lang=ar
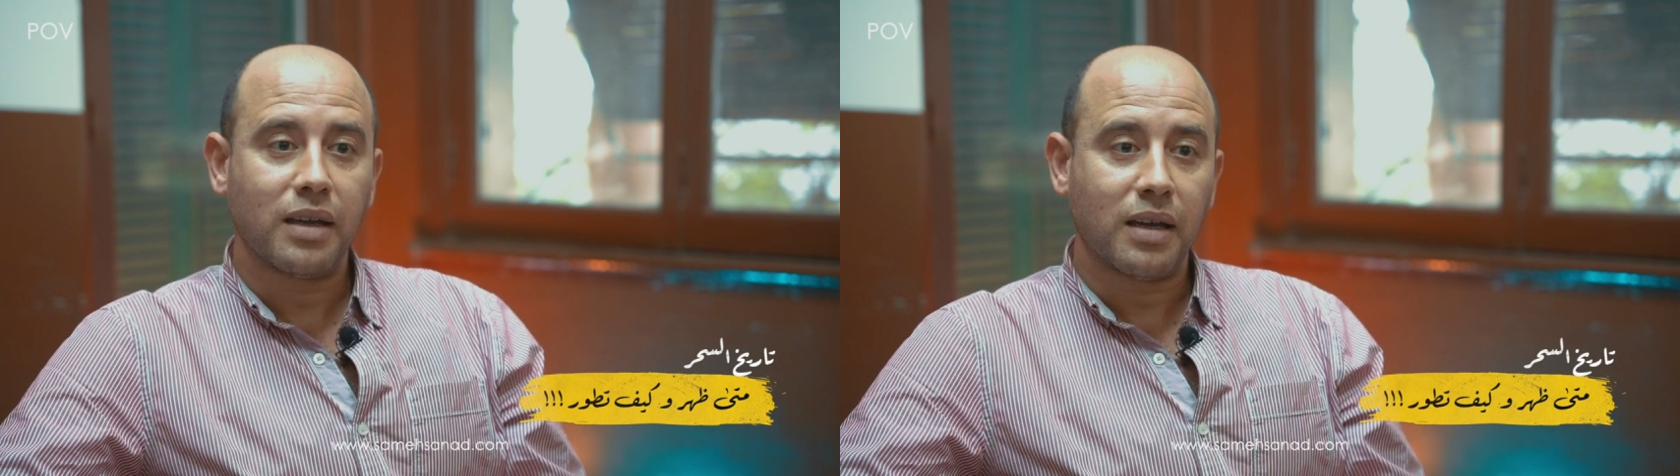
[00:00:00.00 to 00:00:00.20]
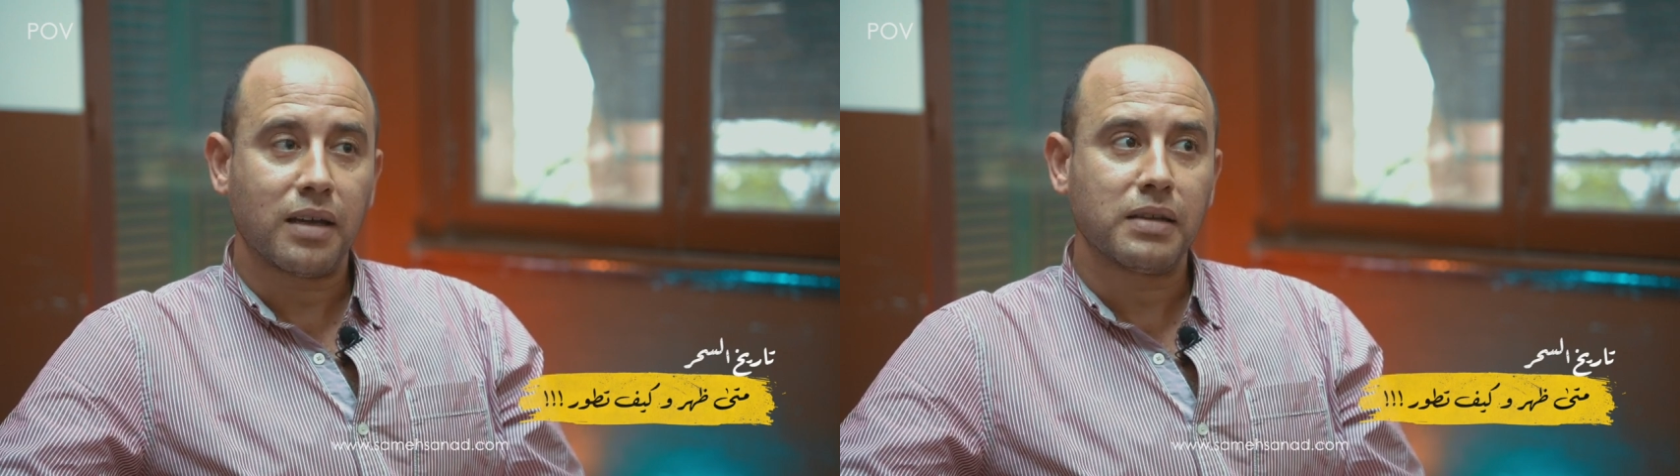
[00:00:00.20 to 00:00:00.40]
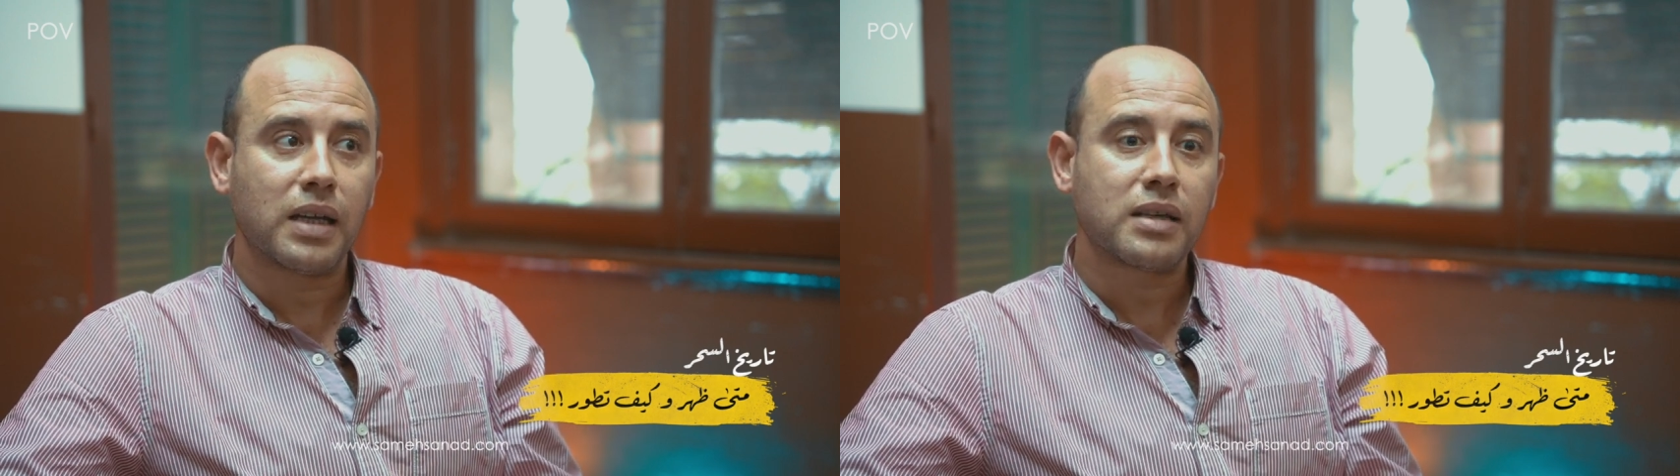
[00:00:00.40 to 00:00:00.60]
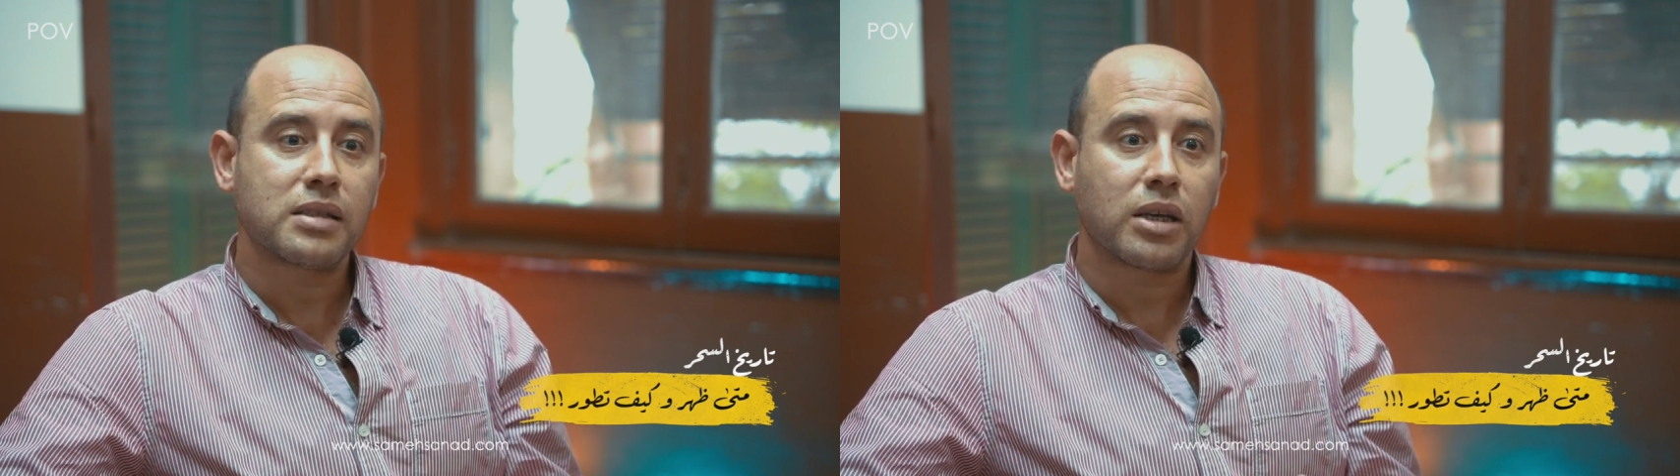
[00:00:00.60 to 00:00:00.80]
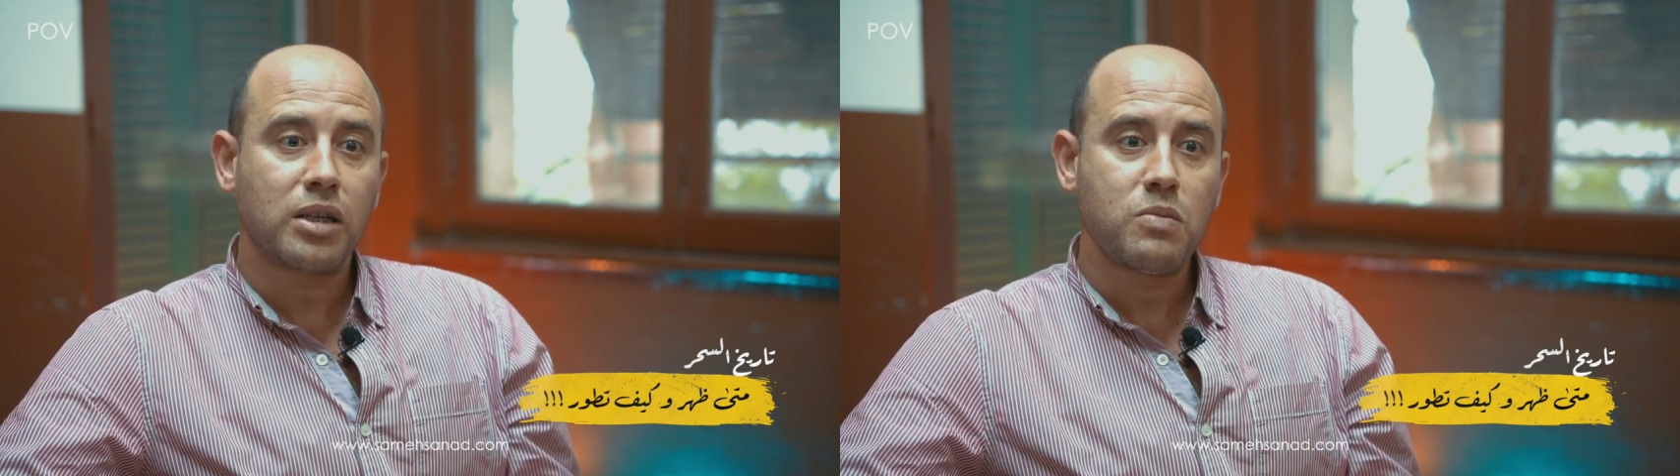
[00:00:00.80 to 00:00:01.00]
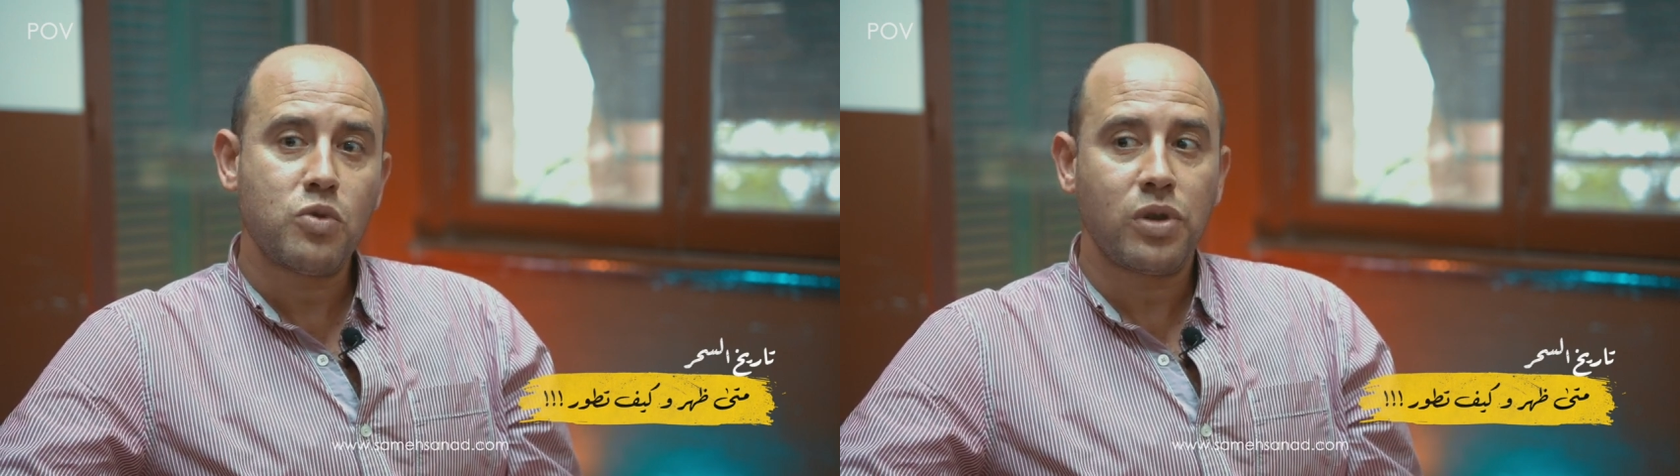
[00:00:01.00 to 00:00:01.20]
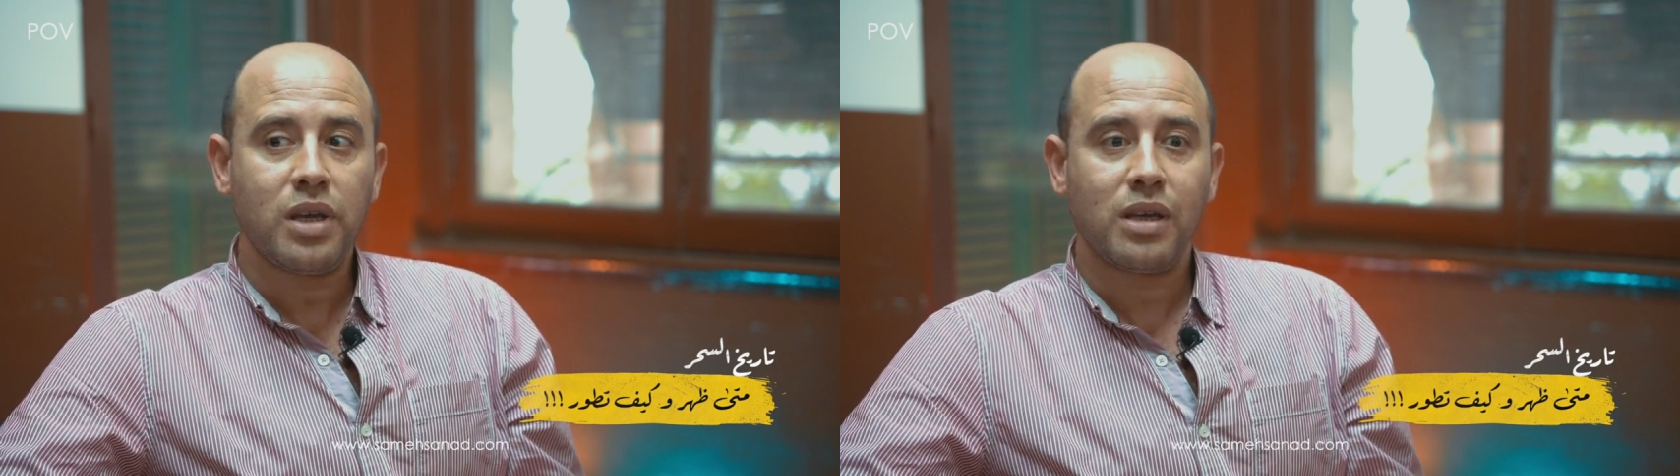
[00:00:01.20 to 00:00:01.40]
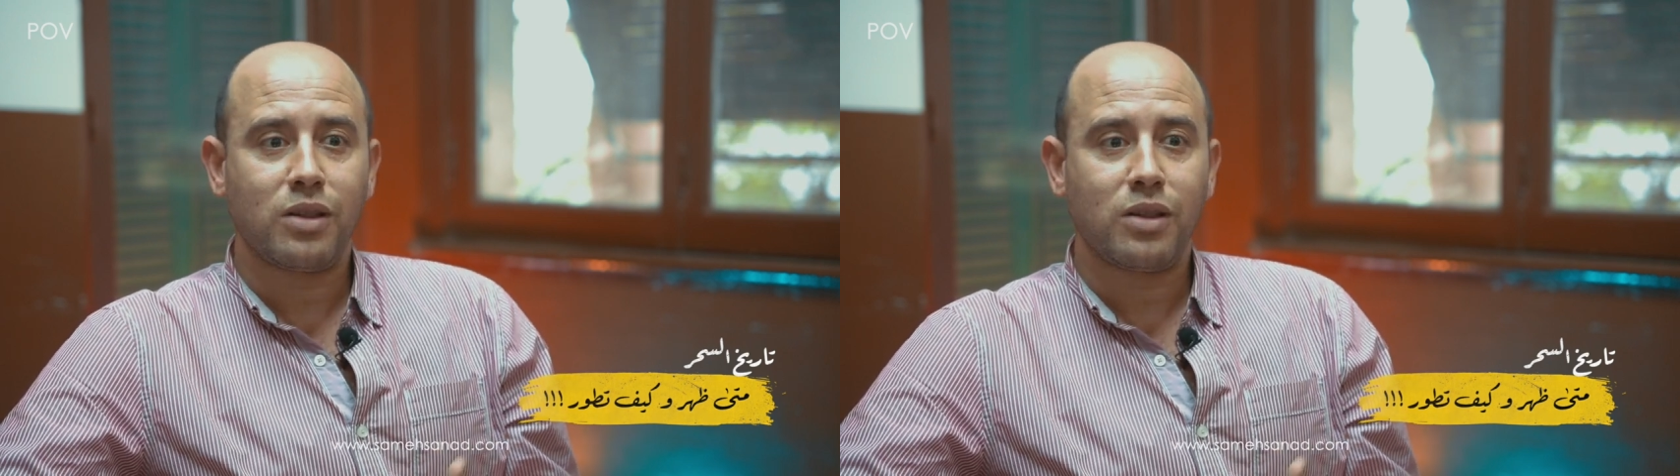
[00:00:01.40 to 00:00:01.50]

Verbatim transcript: الى ان انا استخدمه لي